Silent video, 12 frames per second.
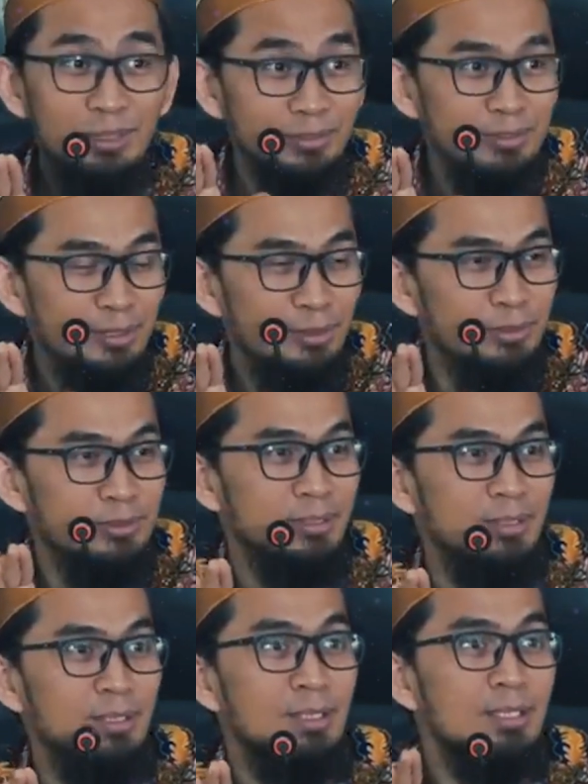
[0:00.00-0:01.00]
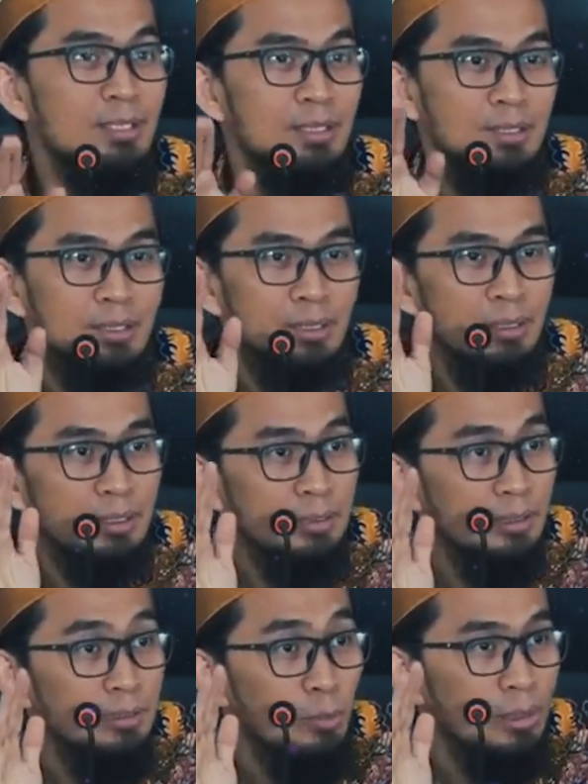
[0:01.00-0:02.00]
Saya serius.
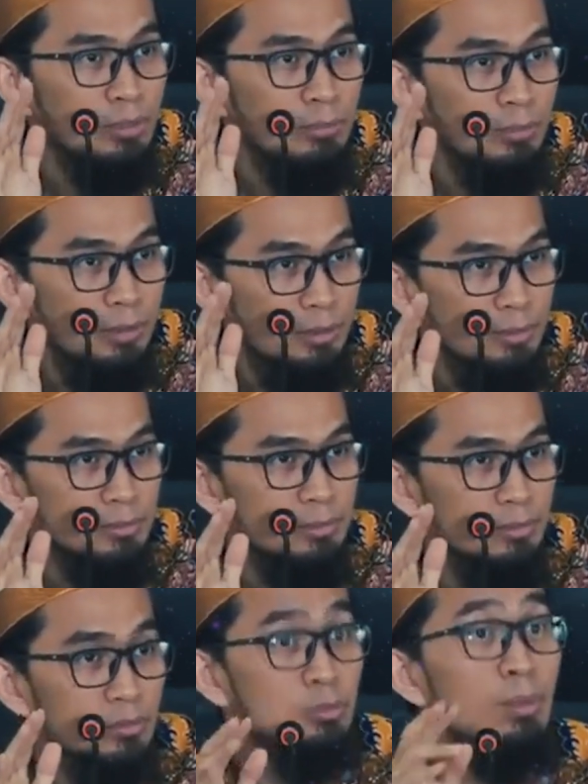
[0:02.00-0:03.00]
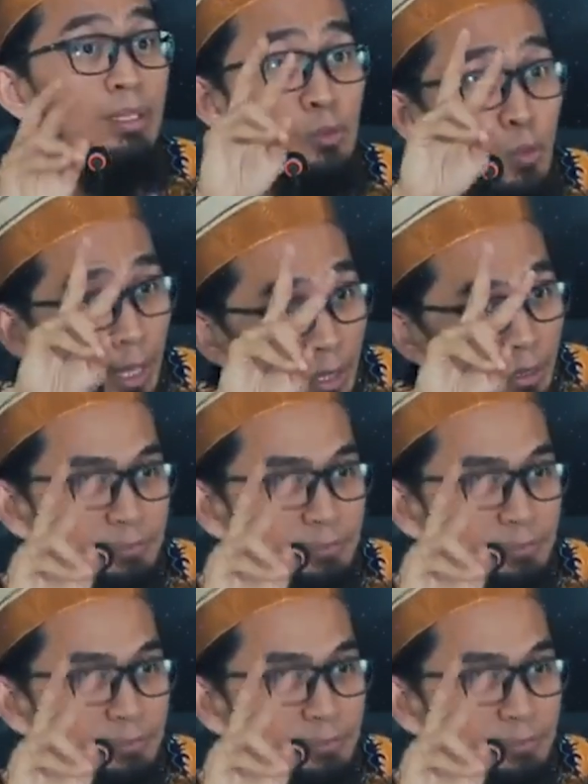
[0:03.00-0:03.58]
Ketentuan Allah itu cuma dua.